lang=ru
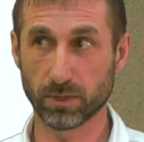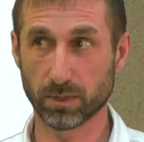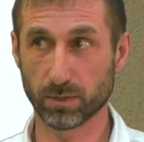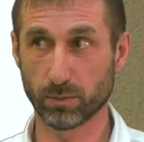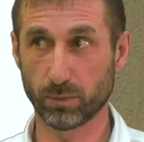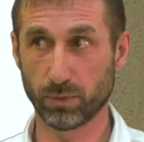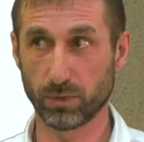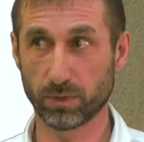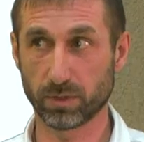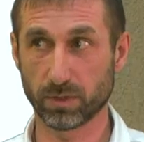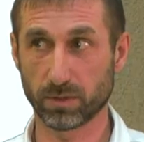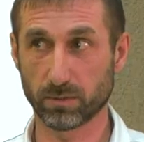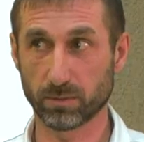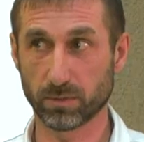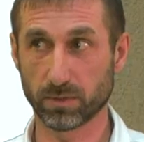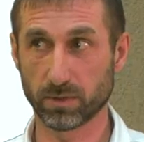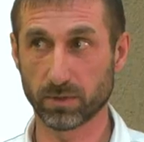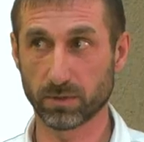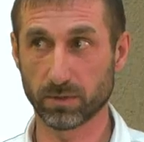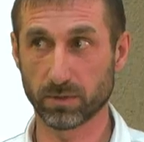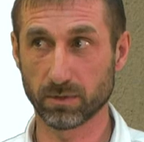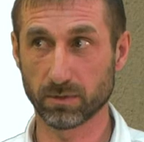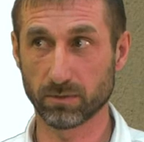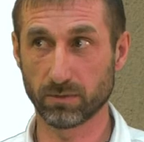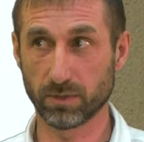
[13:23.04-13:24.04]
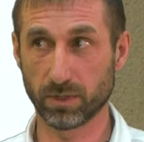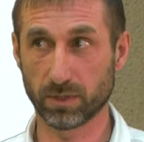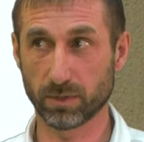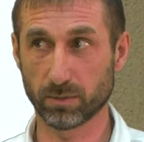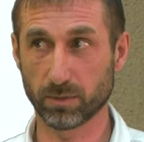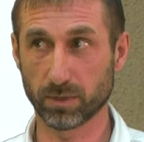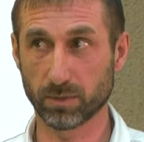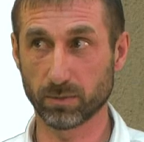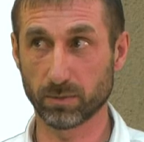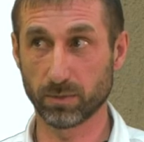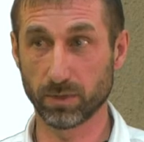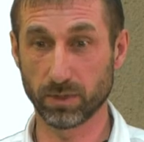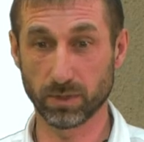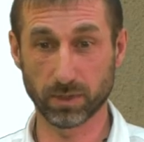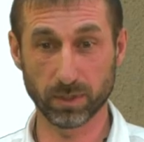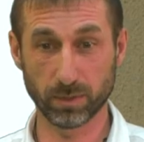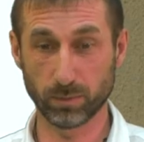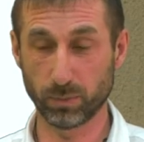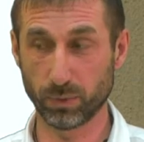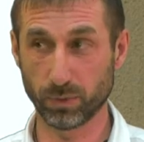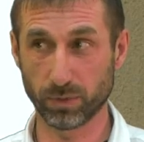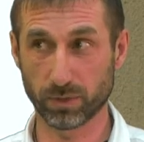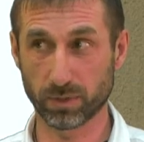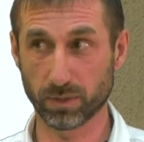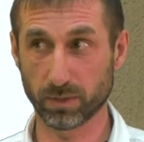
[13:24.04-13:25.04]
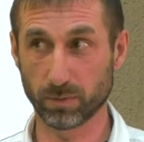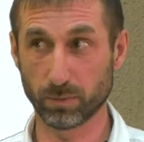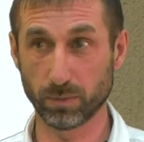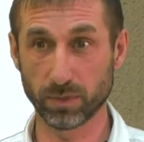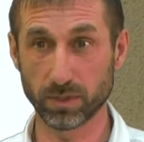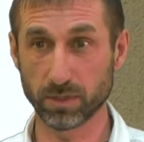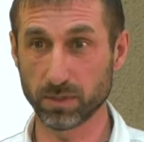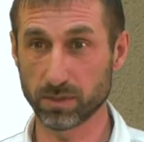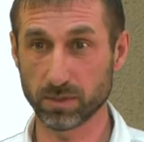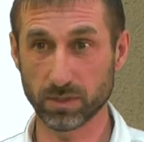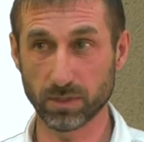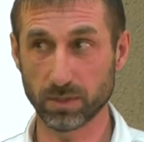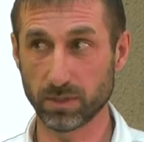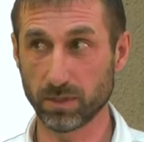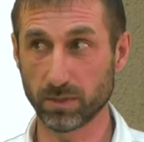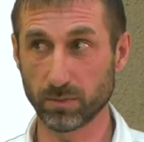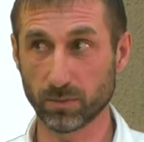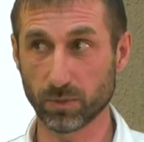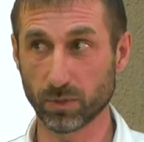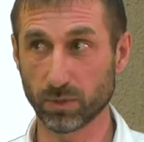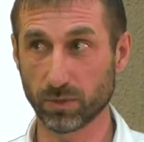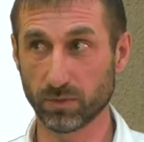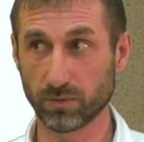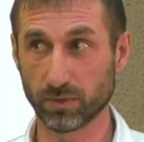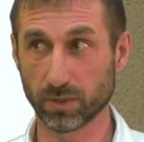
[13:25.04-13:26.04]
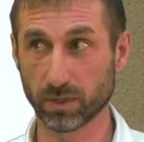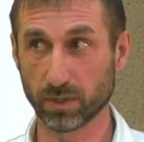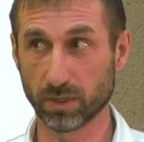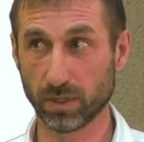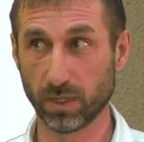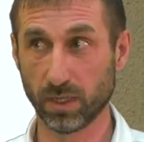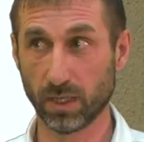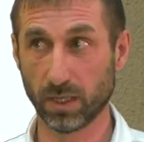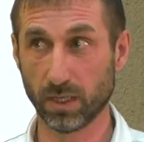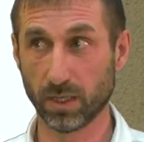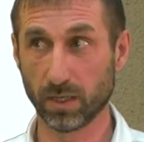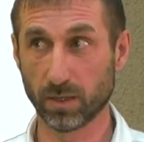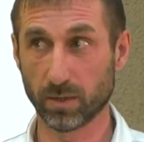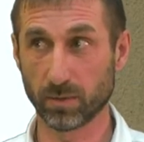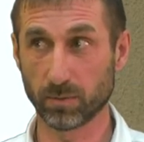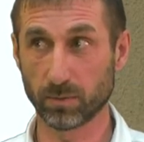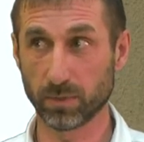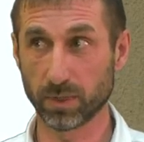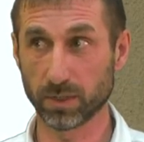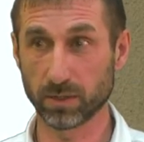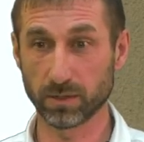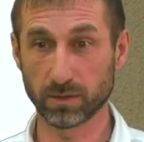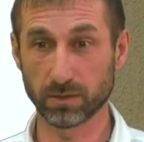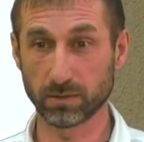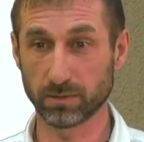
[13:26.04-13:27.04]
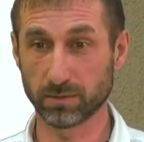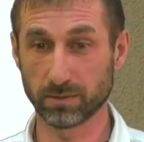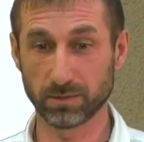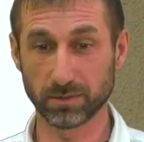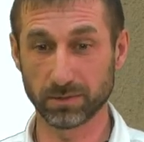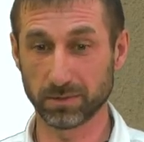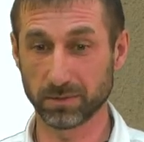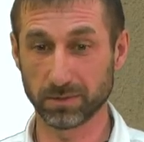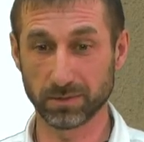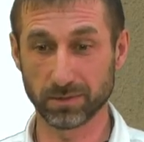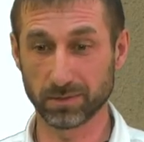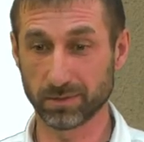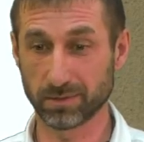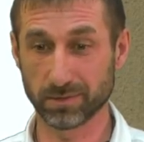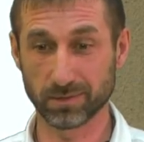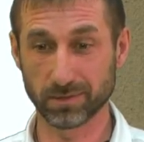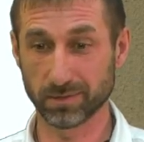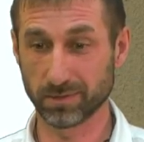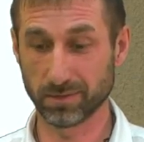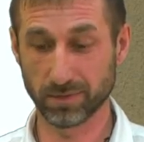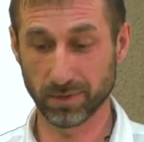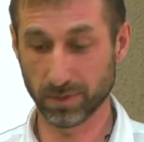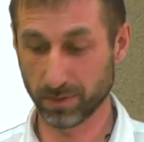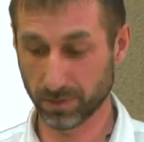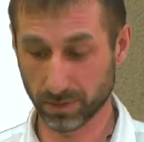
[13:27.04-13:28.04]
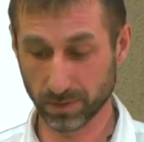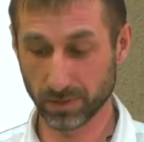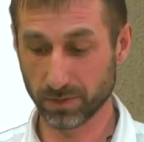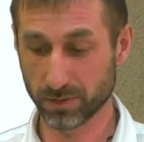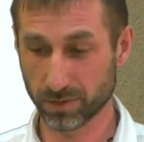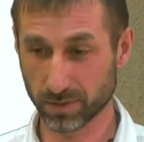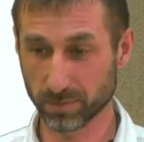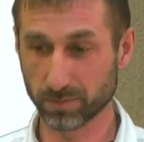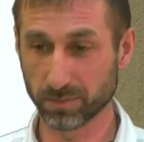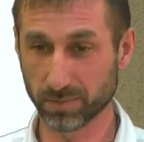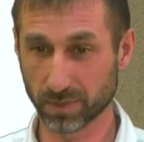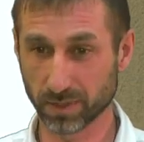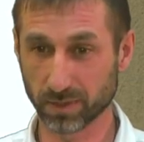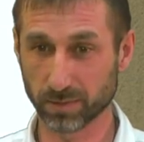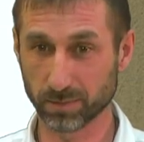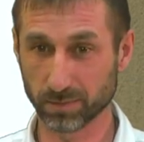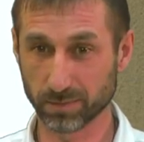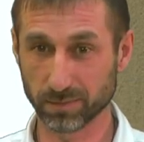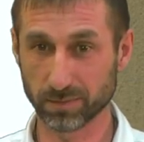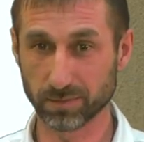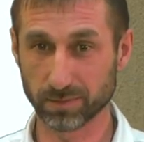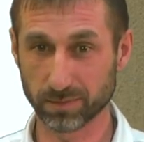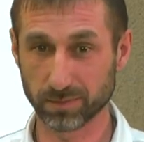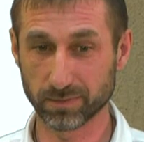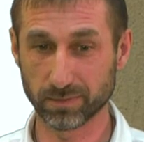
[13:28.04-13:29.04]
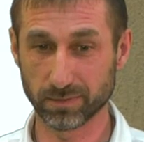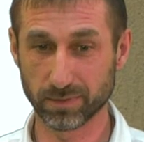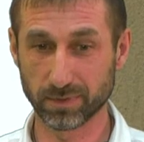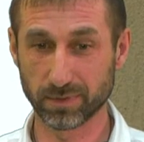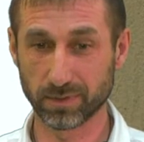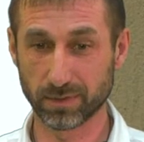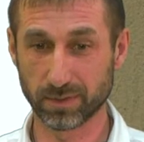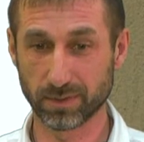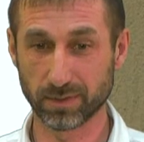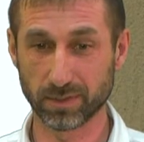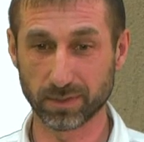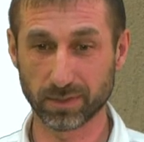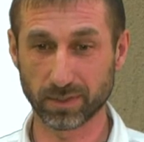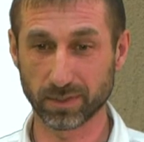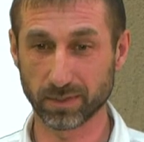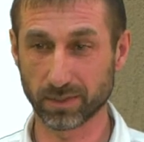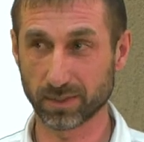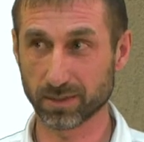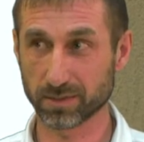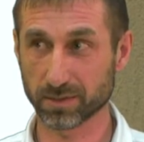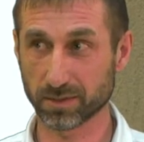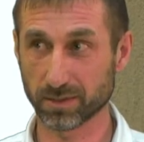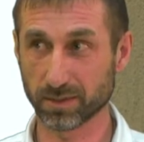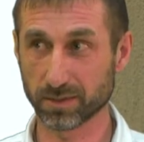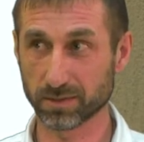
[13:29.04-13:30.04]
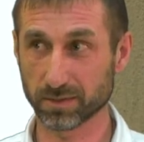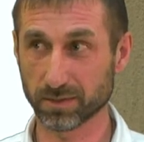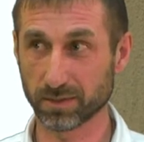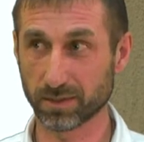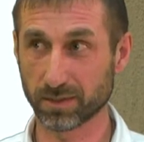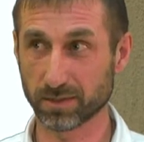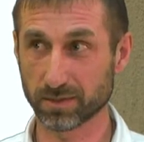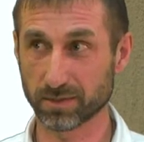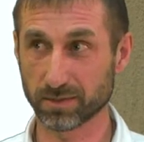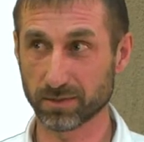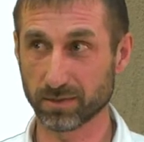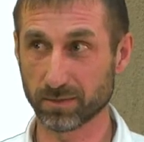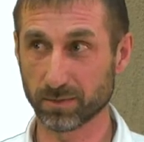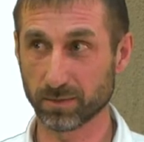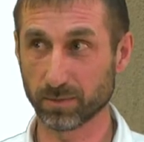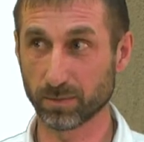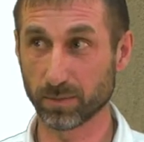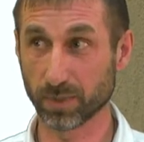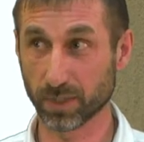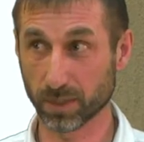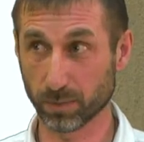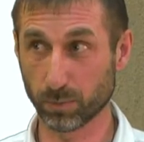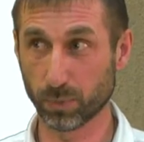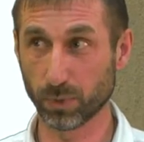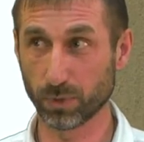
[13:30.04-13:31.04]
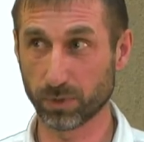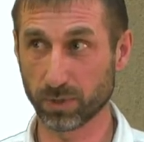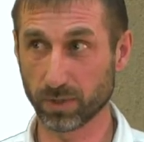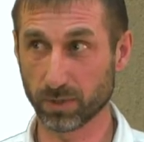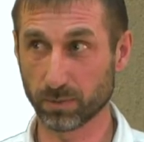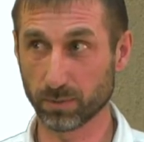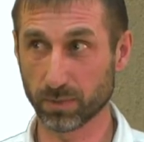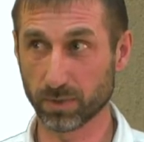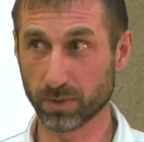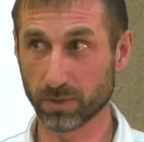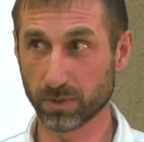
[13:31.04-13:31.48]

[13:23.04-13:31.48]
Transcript: работаем. Ну, работаем. В этом над этим. мы работаем, мы не сидим ровно, мы не тычем там класс, класс, класс. Мы работаем.